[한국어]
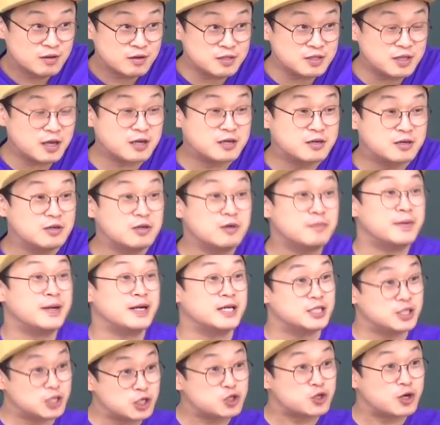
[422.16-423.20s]
근데 그런
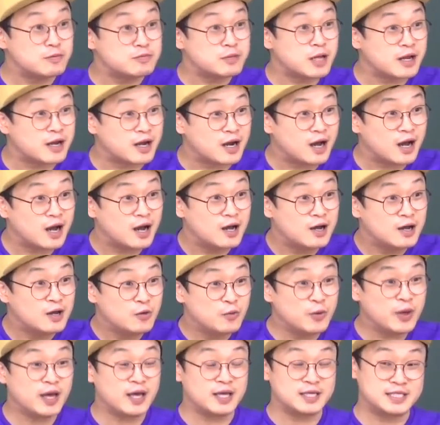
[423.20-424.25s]
말이 있을 수가 없다니까?
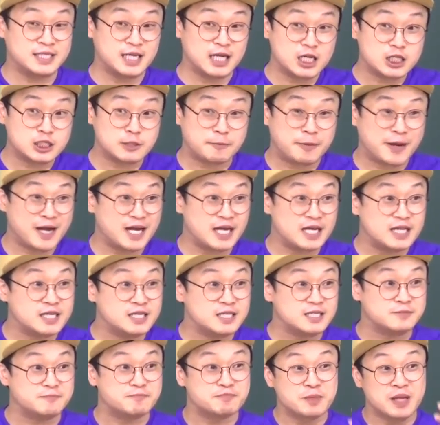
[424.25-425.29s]
왜?
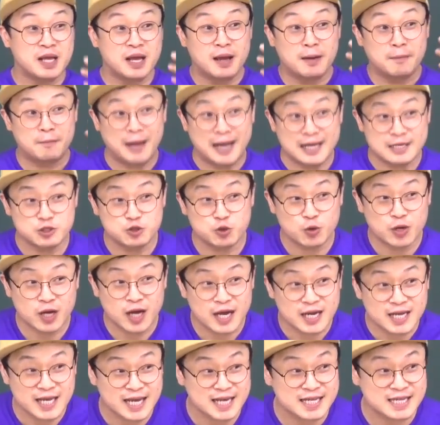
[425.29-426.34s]
세리스파이는
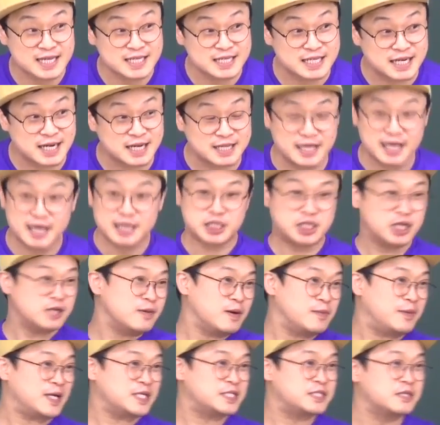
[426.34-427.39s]
만족하게 하다니까 내가
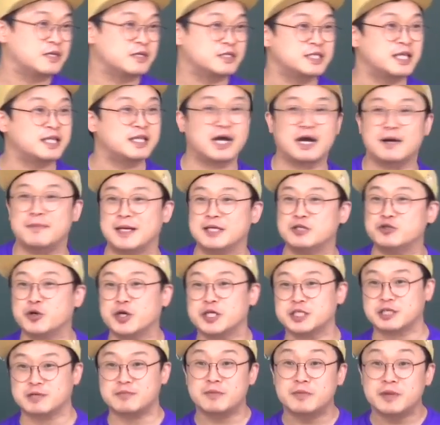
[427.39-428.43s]
시험을 봤어. 근데 내가
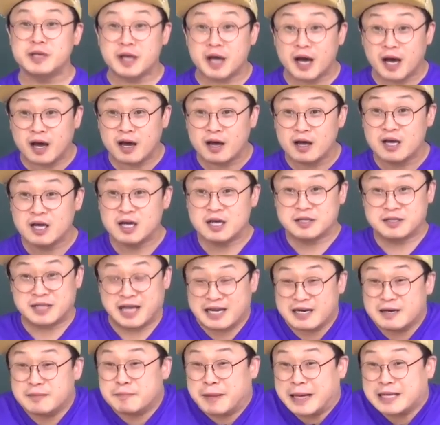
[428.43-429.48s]
만족해서 그럼 뭐야?
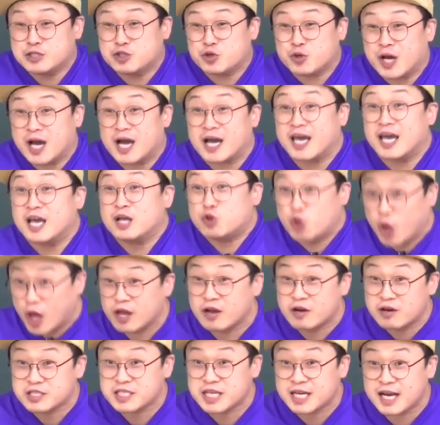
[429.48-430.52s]
나는 만족하게
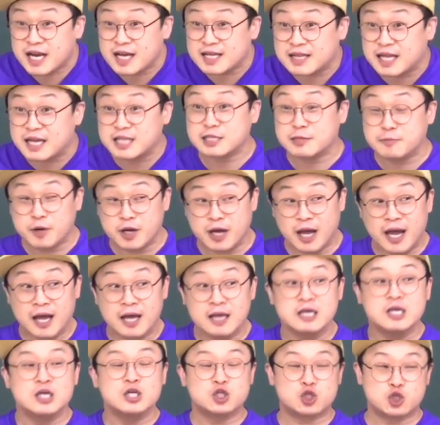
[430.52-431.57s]
된 거잖아. 따라서
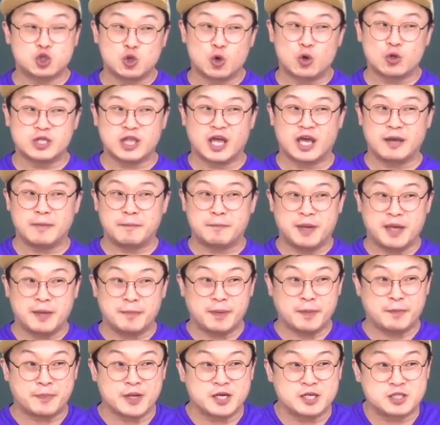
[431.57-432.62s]
뭐야? 수동태인
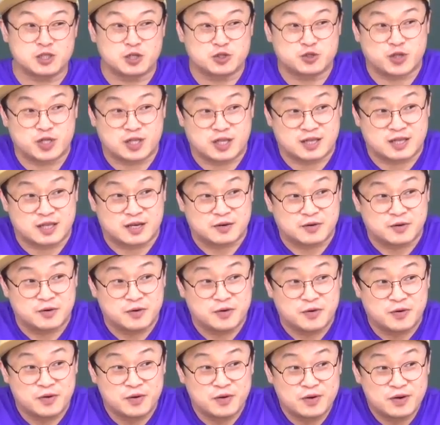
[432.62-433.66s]
BPP를 써줘야
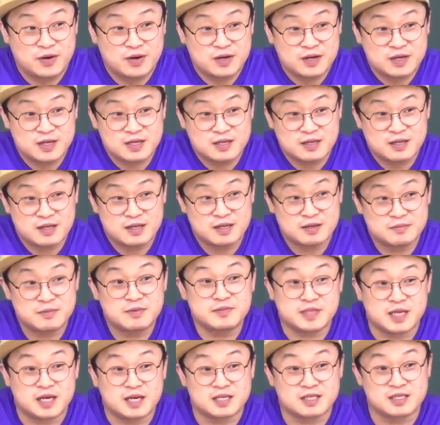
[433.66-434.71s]
된다고.
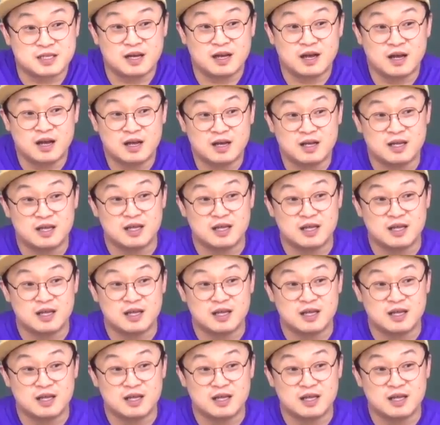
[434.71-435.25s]
뭐면 알겠어?